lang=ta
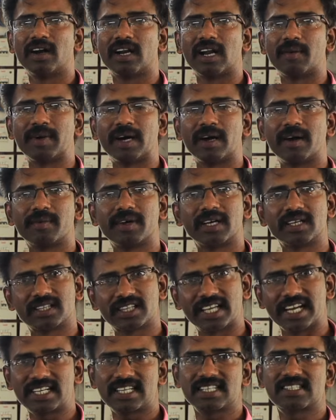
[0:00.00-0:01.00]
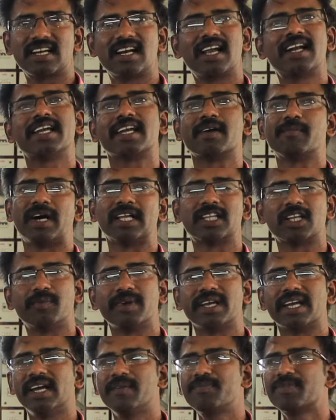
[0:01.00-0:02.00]
நம்ம தியேட்டர்ஸ் எல்லாம் நீங்க
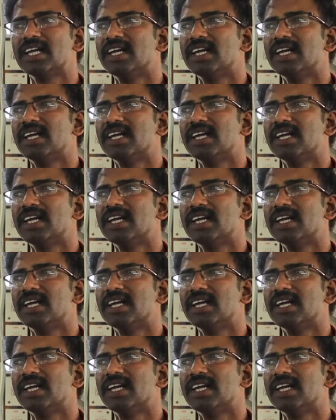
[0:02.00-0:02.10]
பாத்திருப்பீங்க